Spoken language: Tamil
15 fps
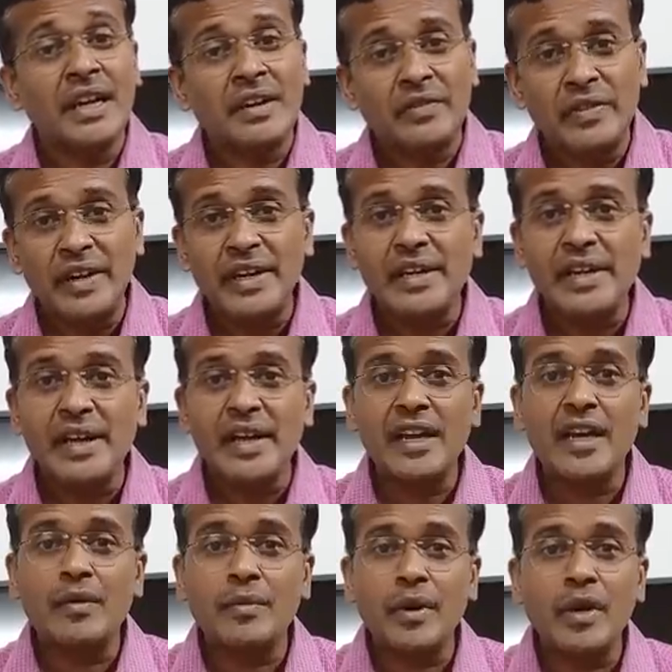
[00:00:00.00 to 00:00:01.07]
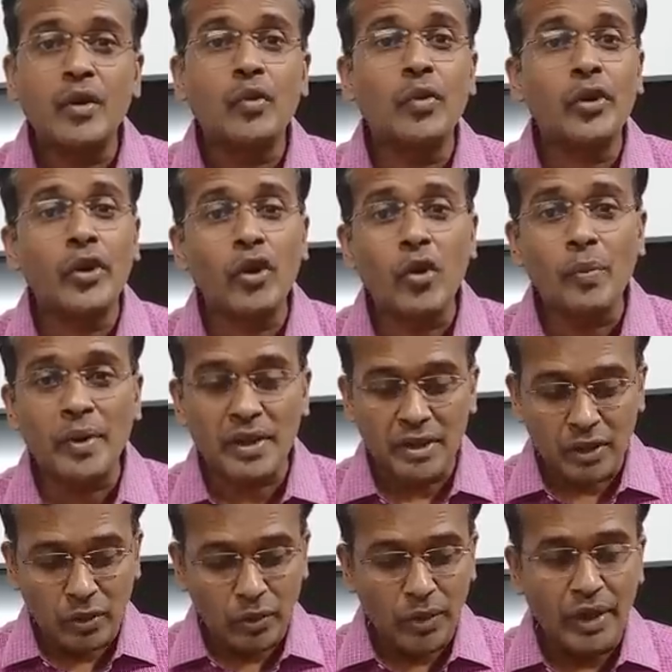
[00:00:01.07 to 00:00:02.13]
வீட்டிலேயே நாம்
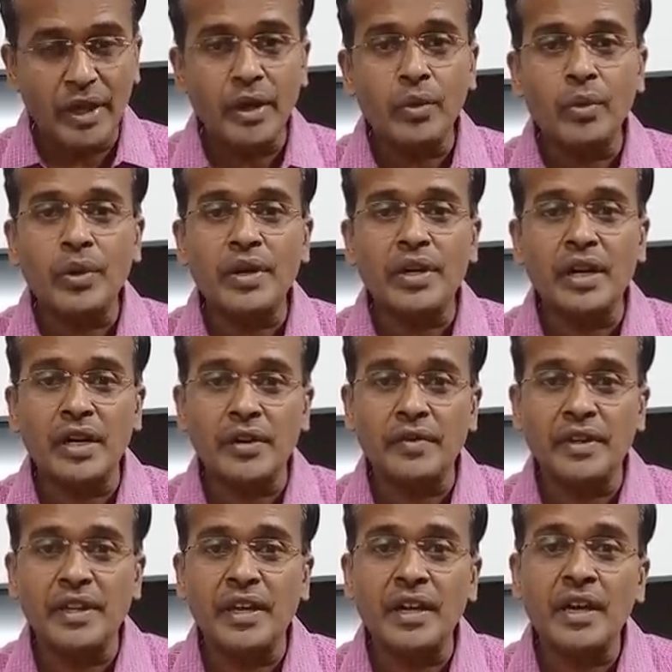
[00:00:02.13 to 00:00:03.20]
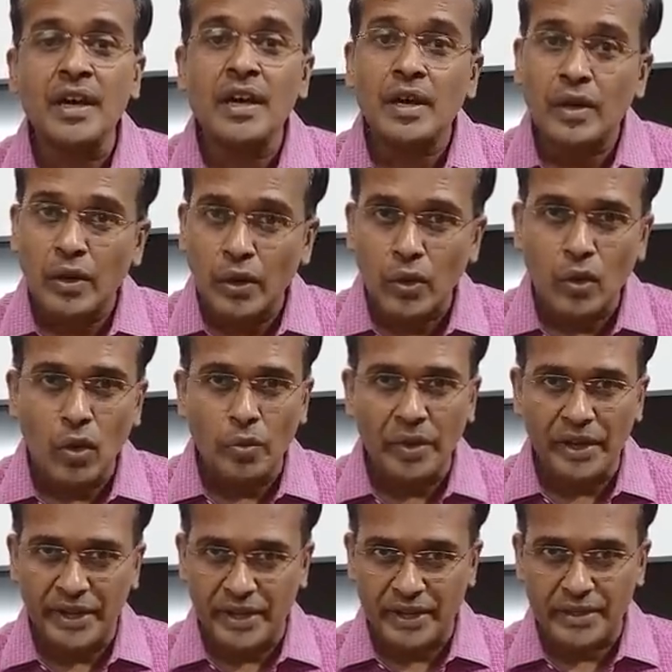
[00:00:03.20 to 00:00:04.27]
உபயோகப்படுத்தக்கூடிய ஒரு கருவி தான்
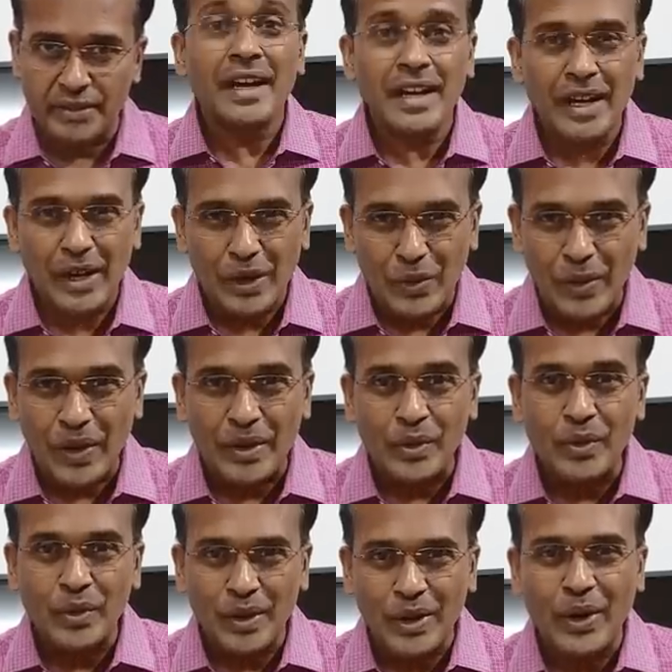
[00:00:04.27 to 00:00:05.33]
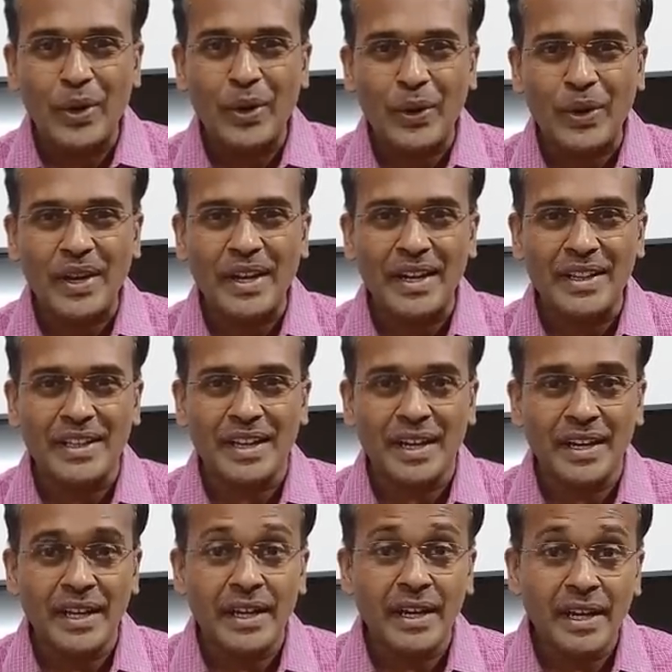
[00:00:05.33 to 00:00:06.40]
குளுக்கோமீட்டர் எல்லாருக்கும் வணக்கம் நான் டாக்டர் கார்த்திகேயன்
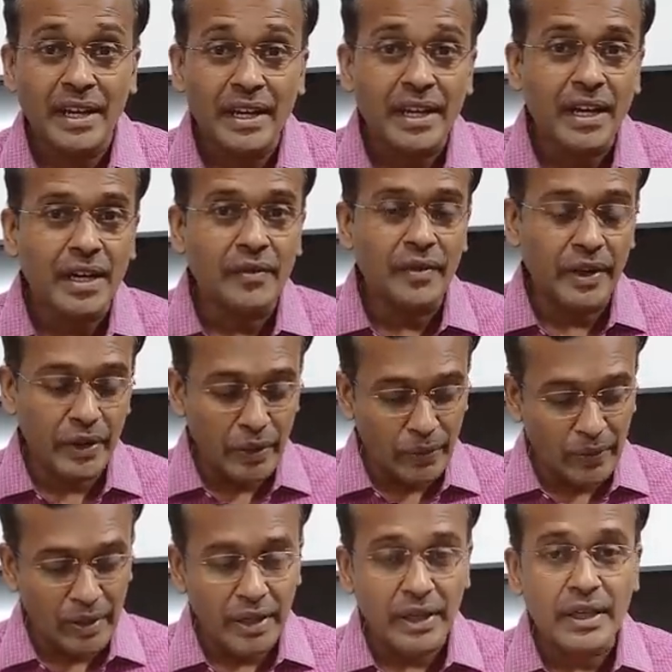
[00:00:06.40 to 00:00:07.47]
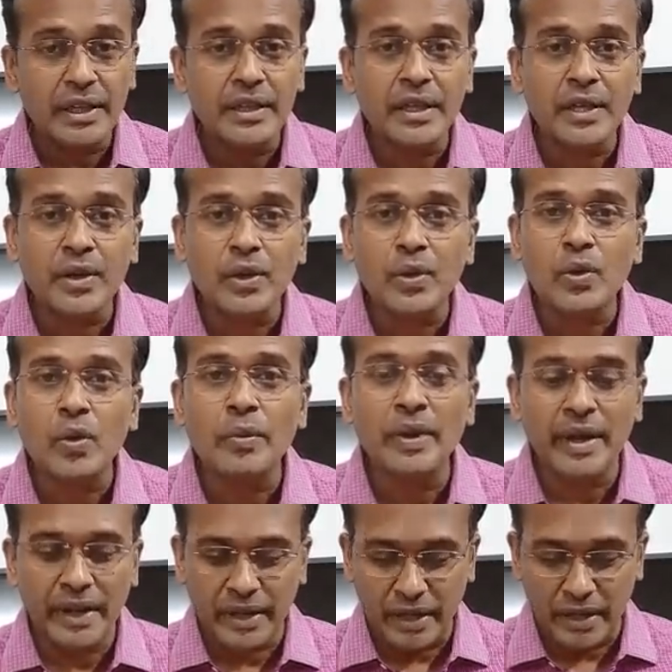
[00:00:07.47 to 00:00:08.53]
இன்னைக்கான வீடியோவில் இந்த
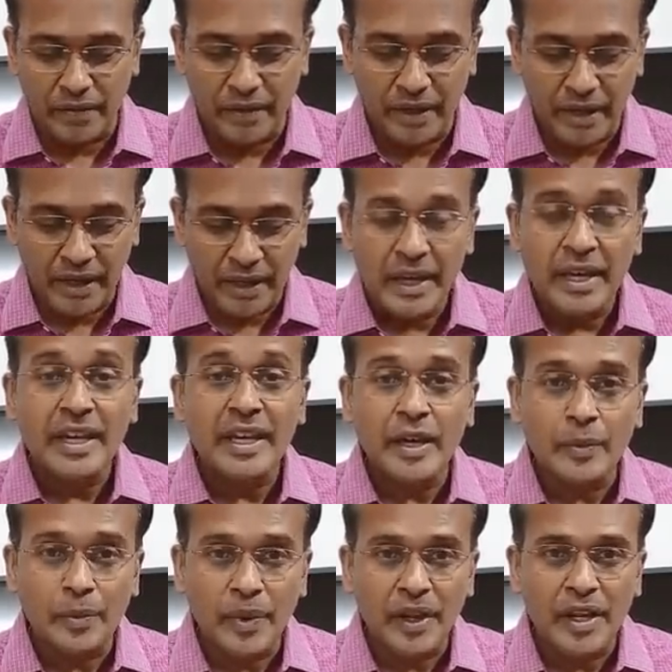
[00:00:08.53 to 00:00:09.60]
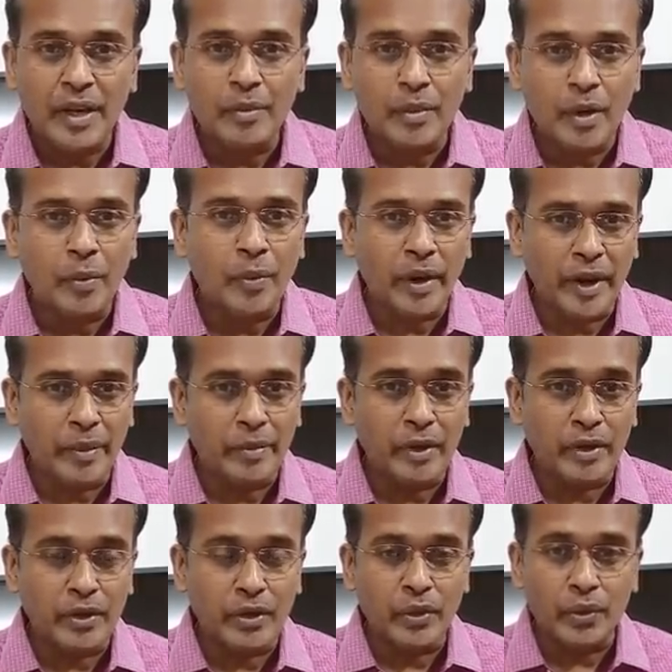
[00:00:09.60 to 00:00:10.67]
குளுக்கோமீட்டர் கருவியை எப்படி நம்ம
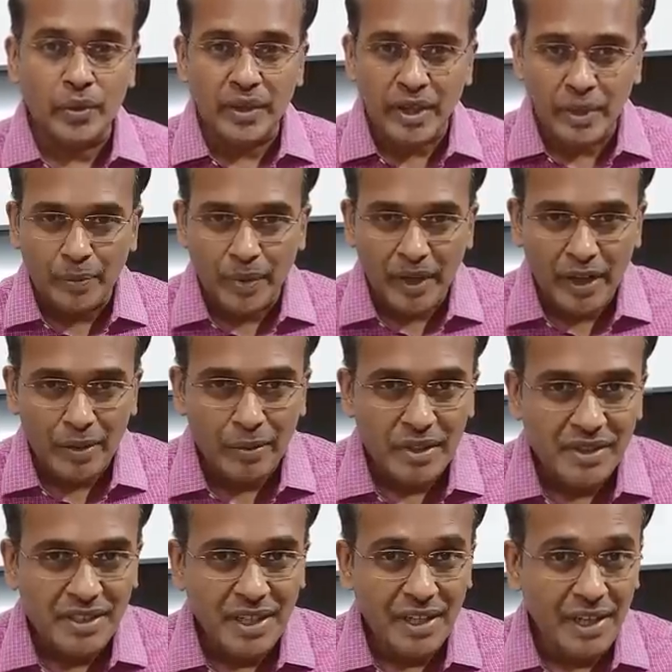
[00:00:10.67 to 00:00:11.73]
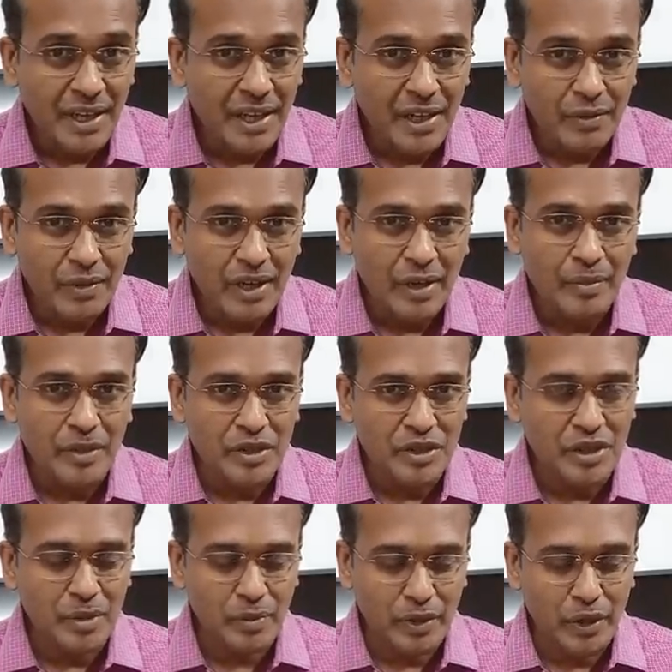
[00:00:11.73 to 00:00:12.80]
பயன்படுத்தணும் எப்படி நம்ம சர்க்கரை அளவுகளை மெஷர்
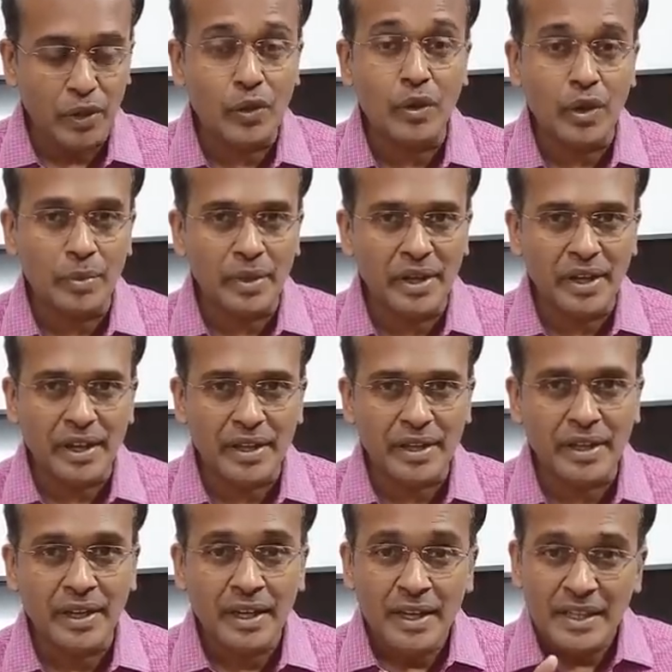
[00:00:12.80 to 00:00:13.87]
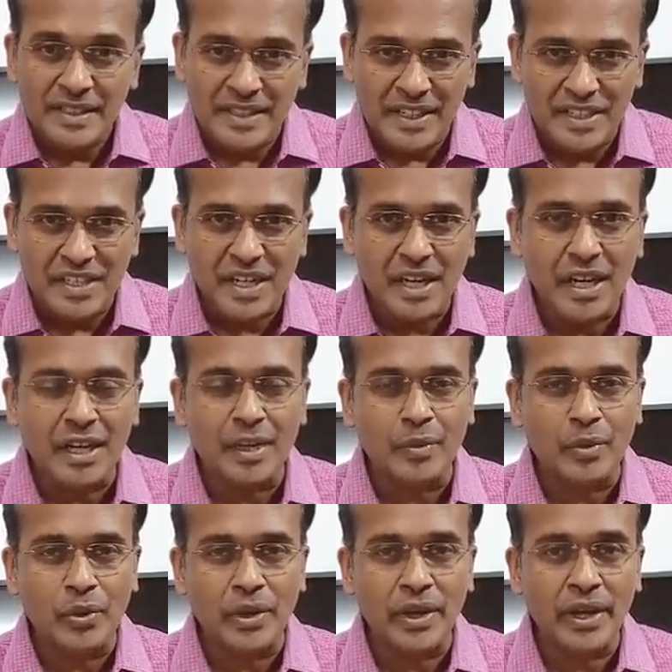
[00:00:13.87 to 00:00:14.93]
பண்ணணும் அப்படிங்கிறத செஞ்சே காட்ட
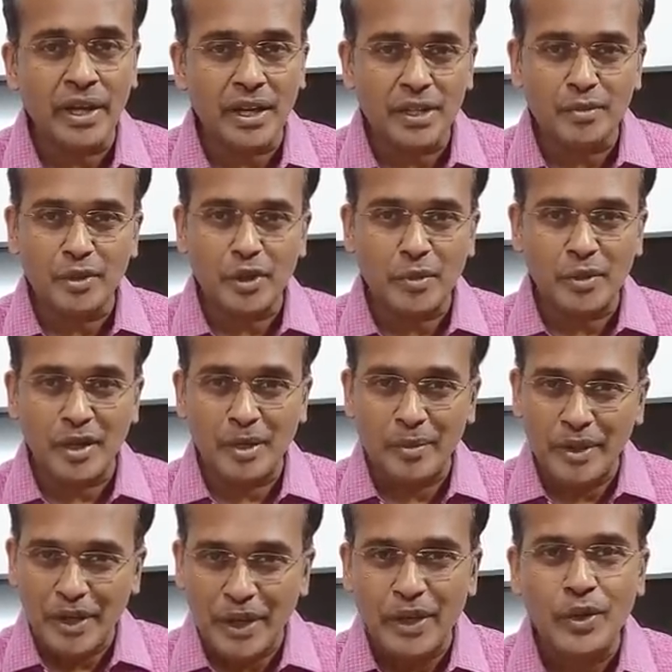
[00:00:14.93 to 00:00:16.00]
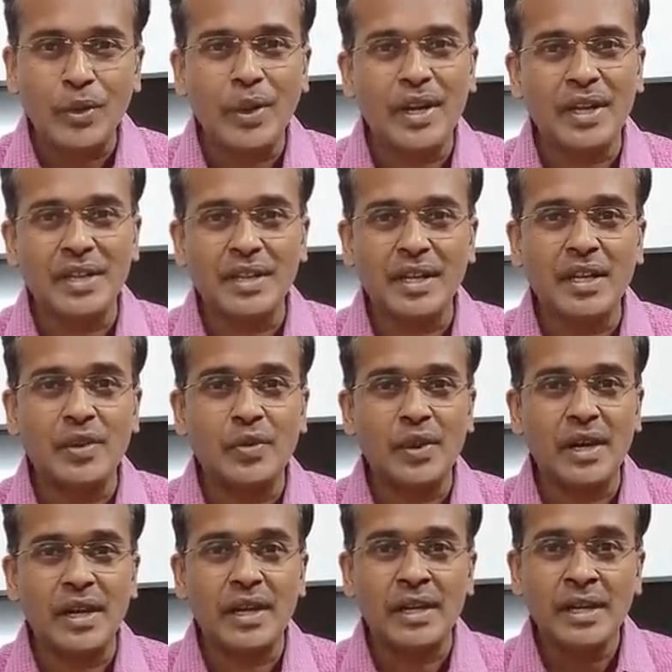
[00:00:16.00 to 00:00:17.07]
போகிறேன் அது மட்டும் இல்லாமல் என்னோடய ரத்த
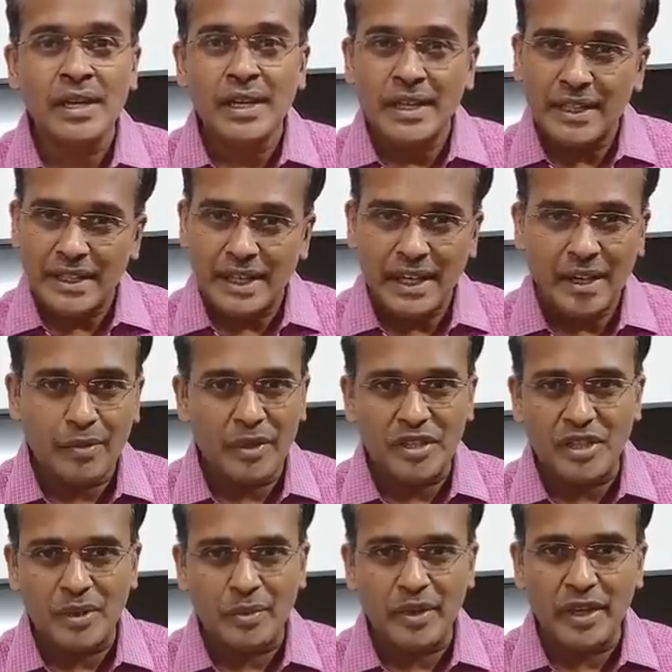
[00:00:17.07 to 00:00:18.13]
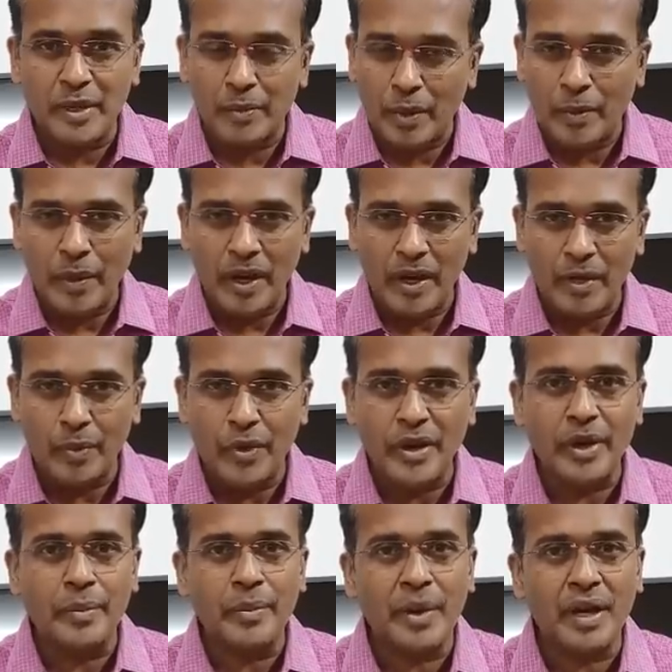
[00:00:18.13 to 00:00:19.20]
அளவுகளை இதில் நான் மெஷர் பண்ணி இப்போ பார்க்க போகிறேன்
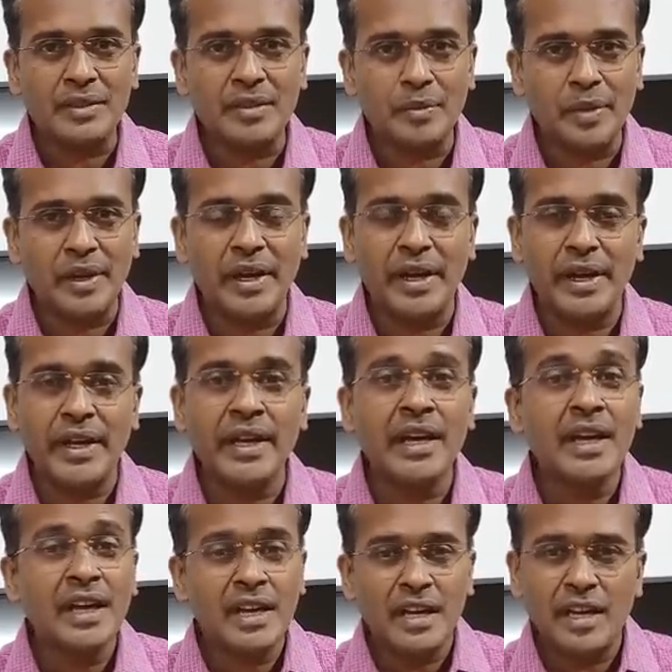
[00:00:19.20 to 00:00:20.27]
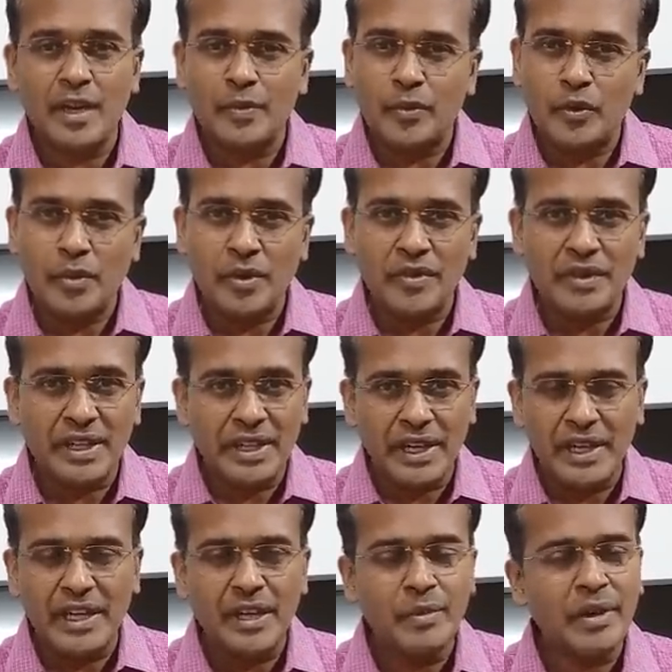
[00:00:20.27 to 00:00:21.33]
பார்த்த பின்னாடி நான் எப்போவுமே வந்து
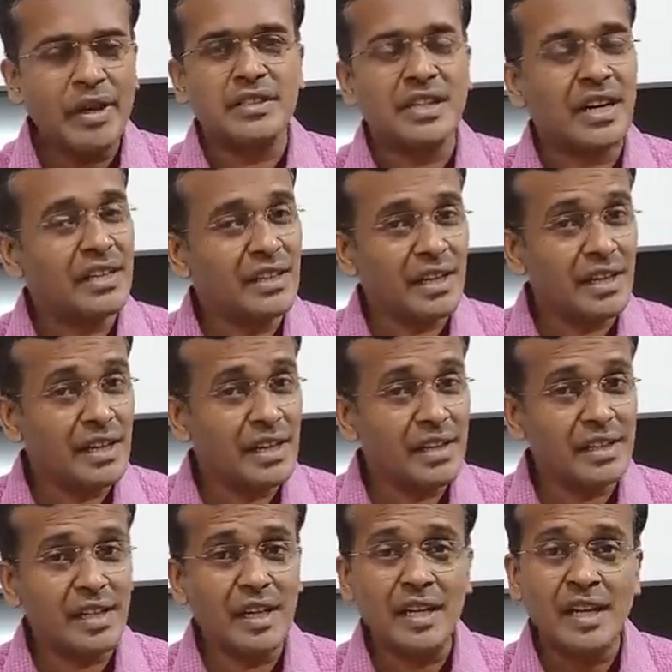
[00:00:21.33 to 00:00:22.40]
டெய்லியுமே சாயந்தர நேரத்தில்